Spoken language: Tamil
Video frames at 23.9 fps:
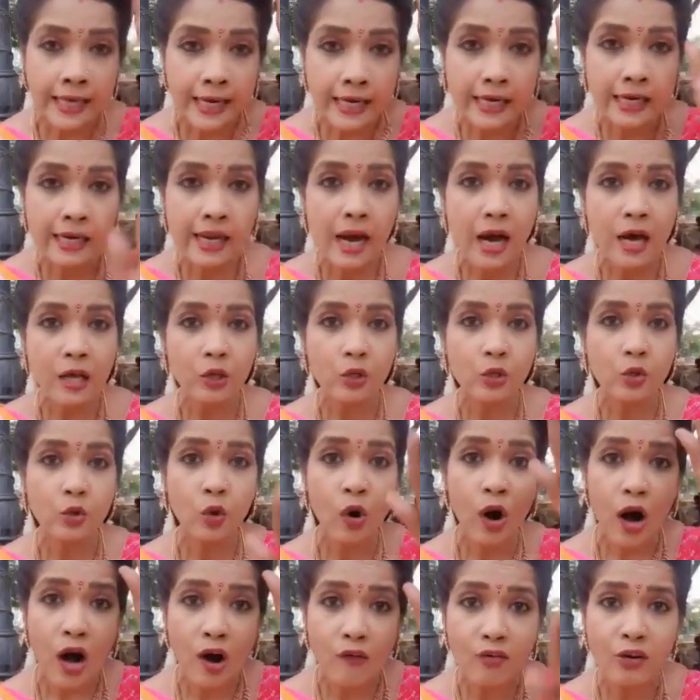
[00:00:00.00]

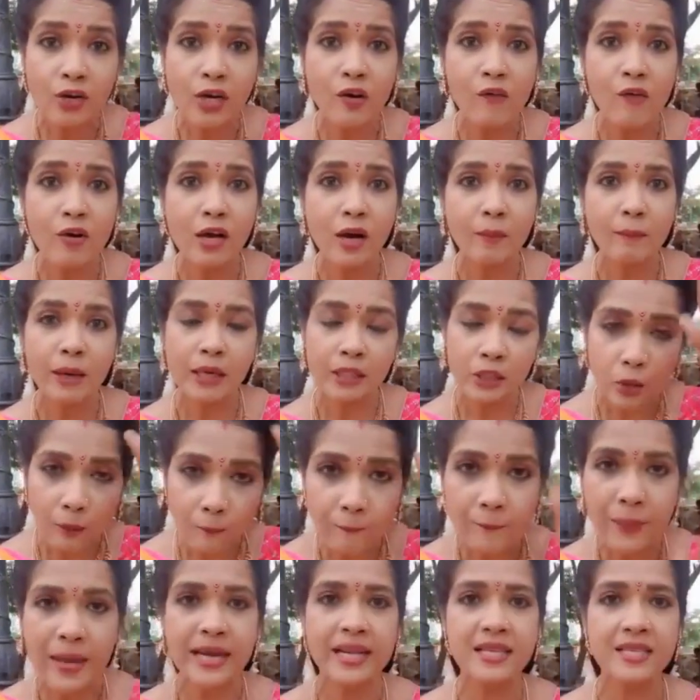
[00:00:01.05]
எல்லாருக்கும் அவங்க அவங்க
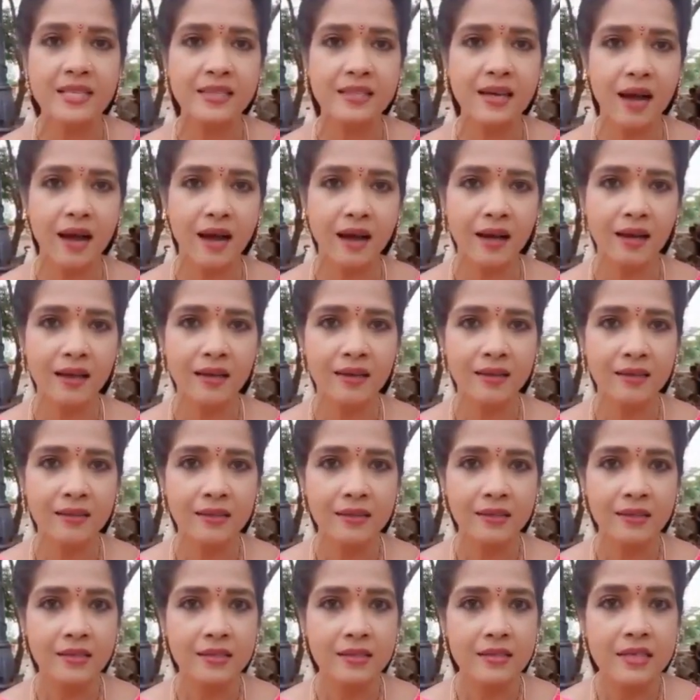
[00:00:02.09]
மதம் பெருசுதான்
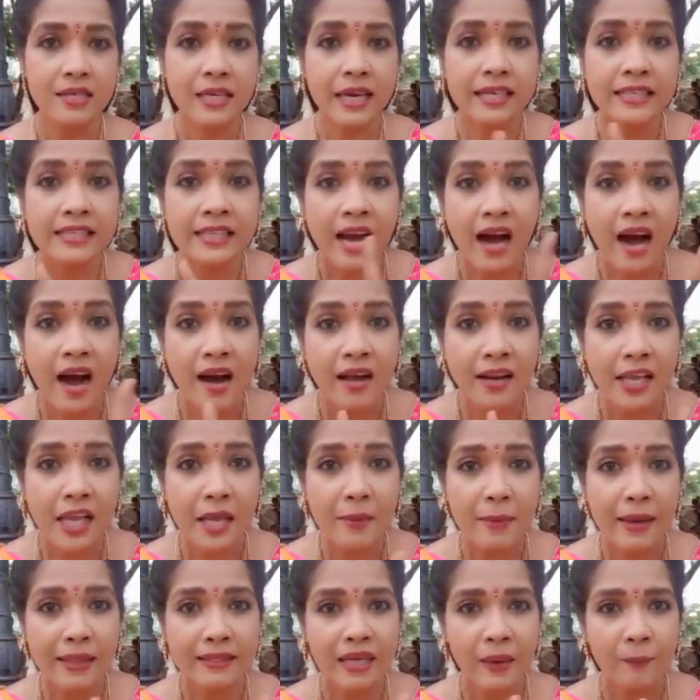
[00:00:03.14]
இங்க
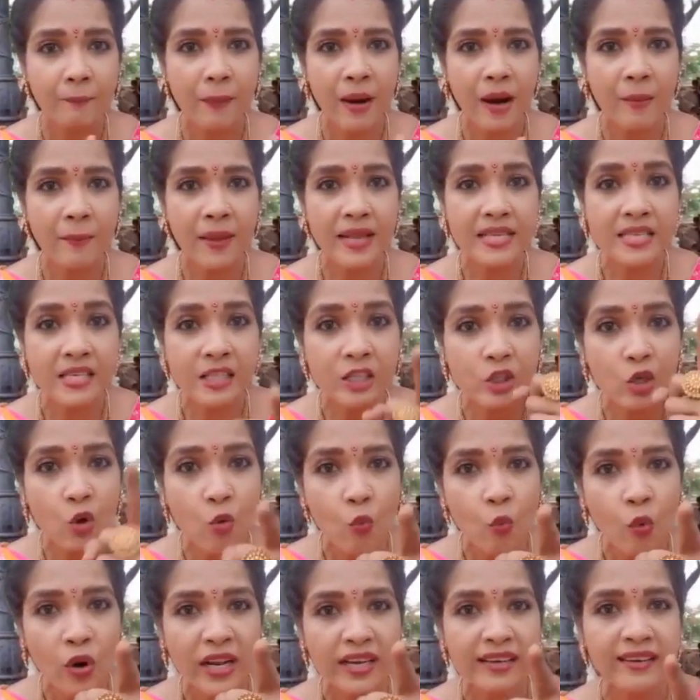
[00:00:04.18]
யாரையுமே தப்பா பேசுறதுக்கு
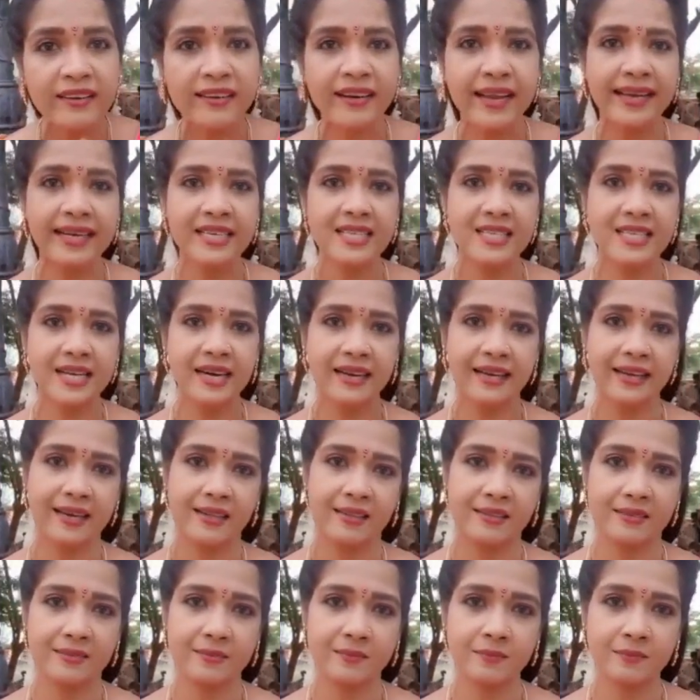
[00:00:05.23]
உனக்கு ரைட்ஸ்
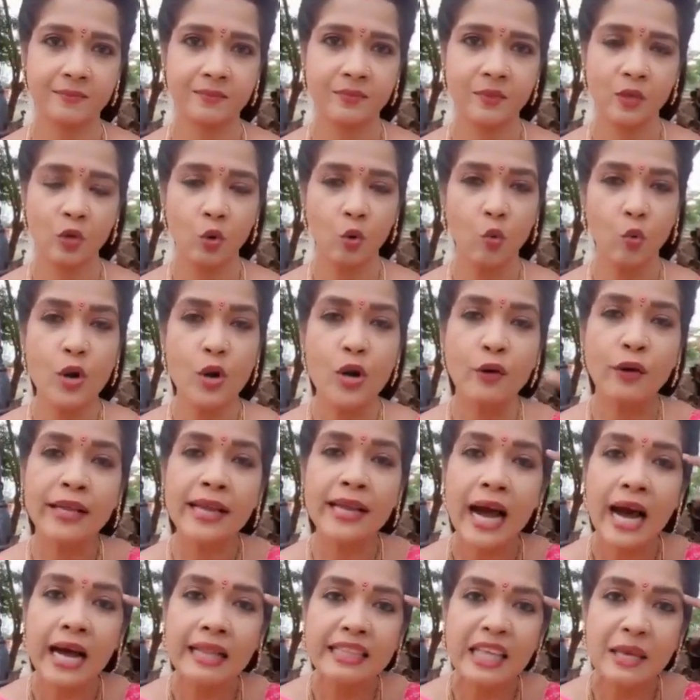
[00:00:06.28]
கிடையாது
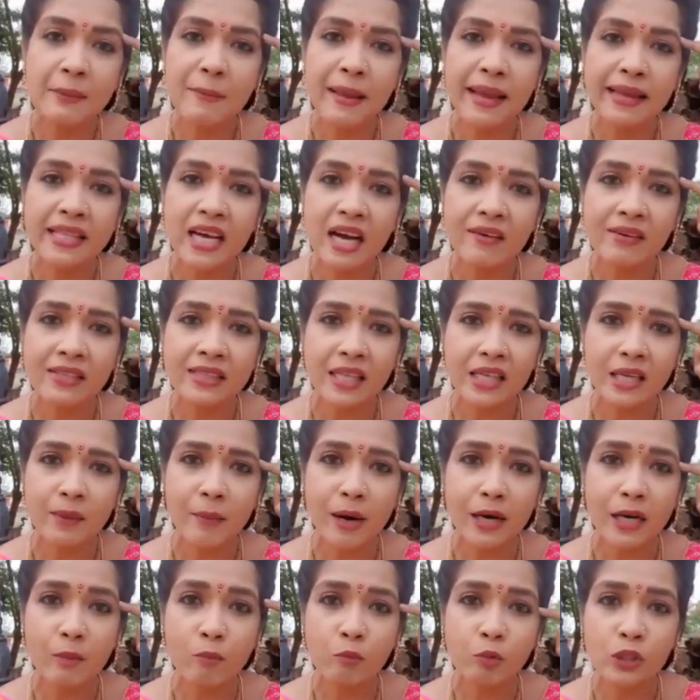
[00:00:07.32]
உன்னுடைய
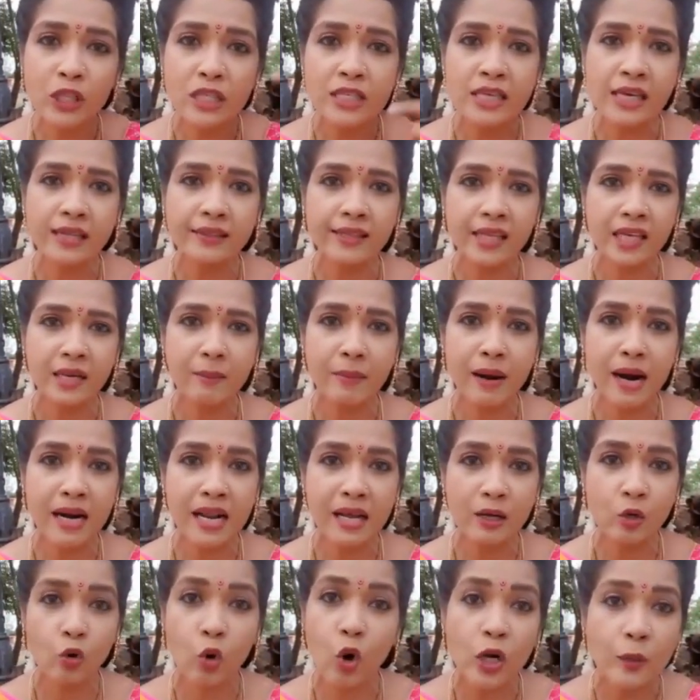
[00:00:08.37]
அதிமேதாவித்தனமான
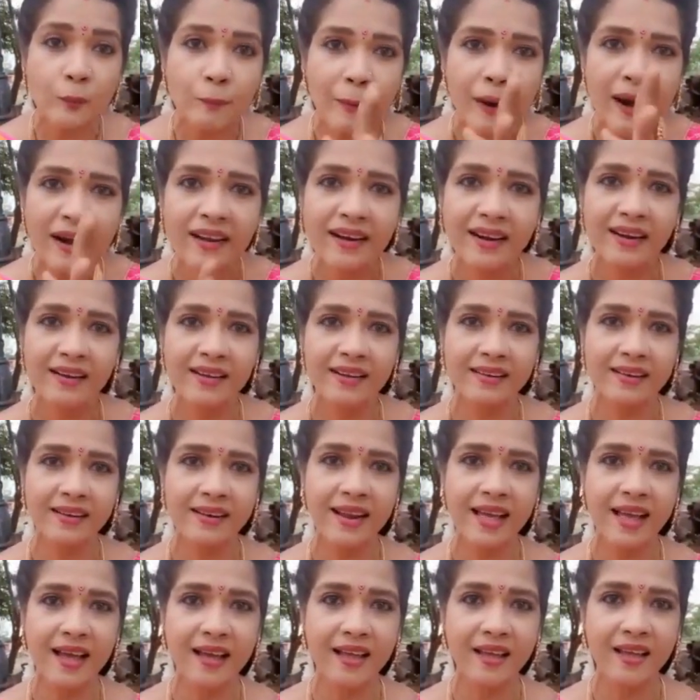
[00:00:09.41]
புத்திசாலித்தனமான கோட்பாடுகள்
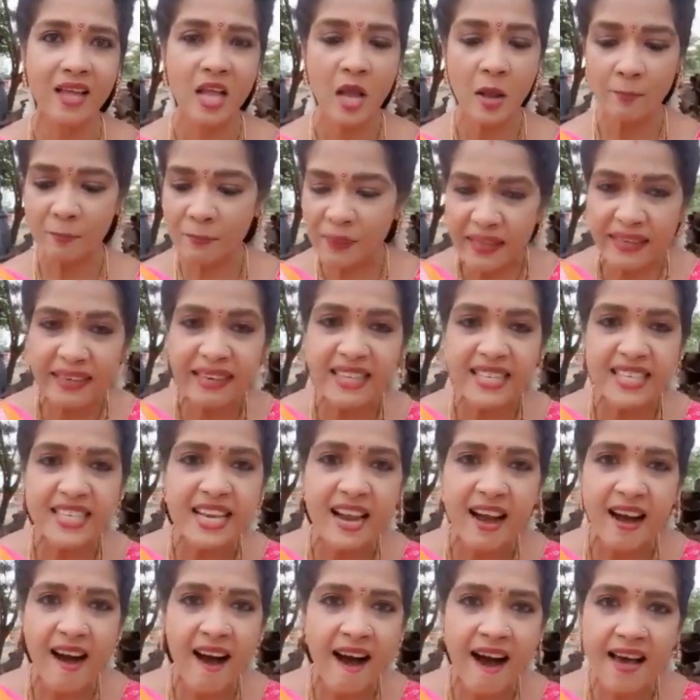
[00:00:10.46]
இருக்குல்ல
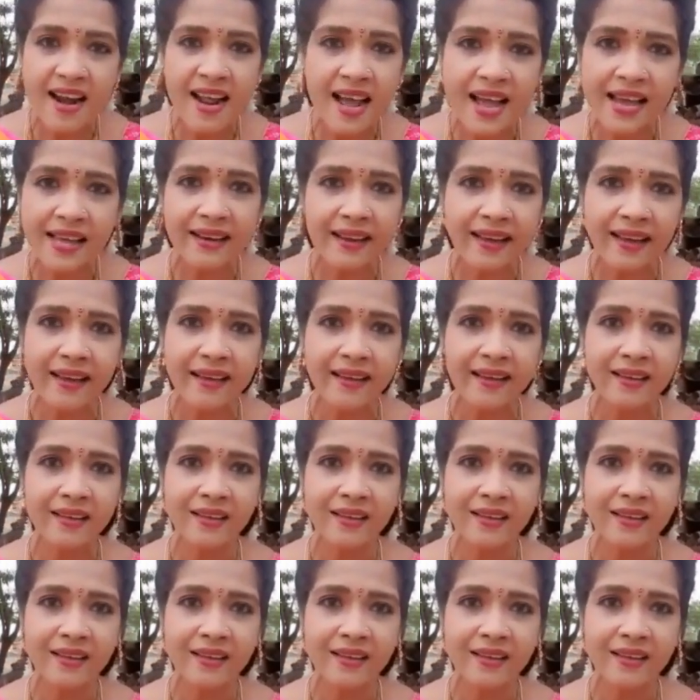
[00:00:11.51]
பிரிச்சு ஆராயிற